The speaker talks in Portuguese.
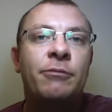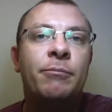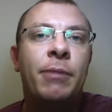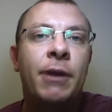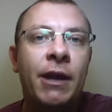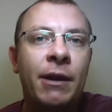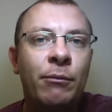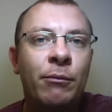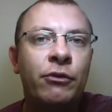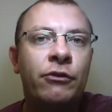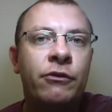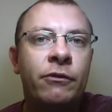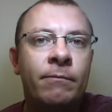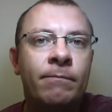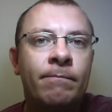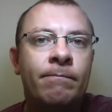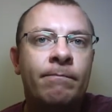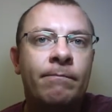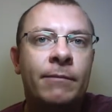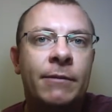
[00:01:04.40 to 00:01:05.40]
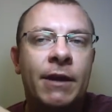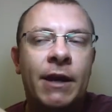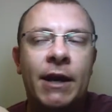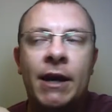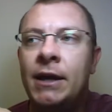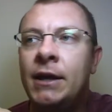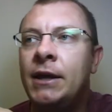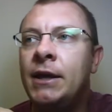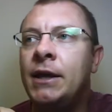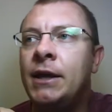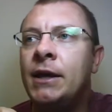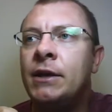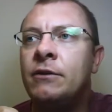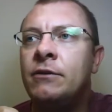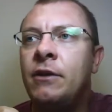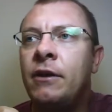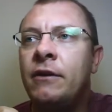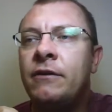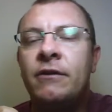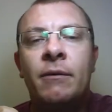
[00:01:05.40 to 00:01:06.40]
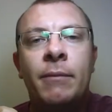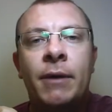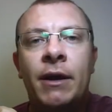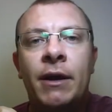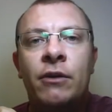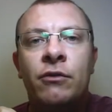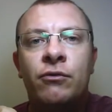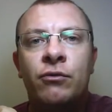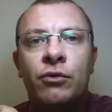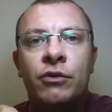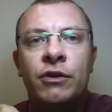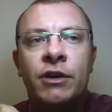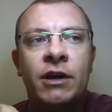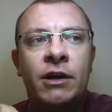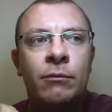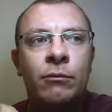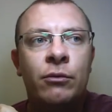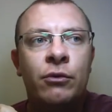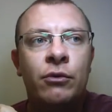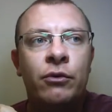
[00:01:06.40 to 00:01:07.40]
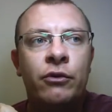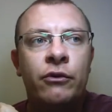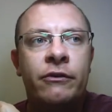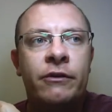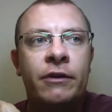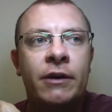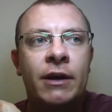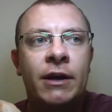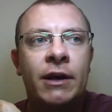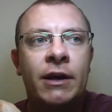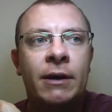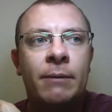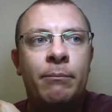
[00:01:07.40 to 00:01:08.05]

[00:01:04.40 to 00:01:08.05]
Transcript: primos, tá? Nós também estudamos é,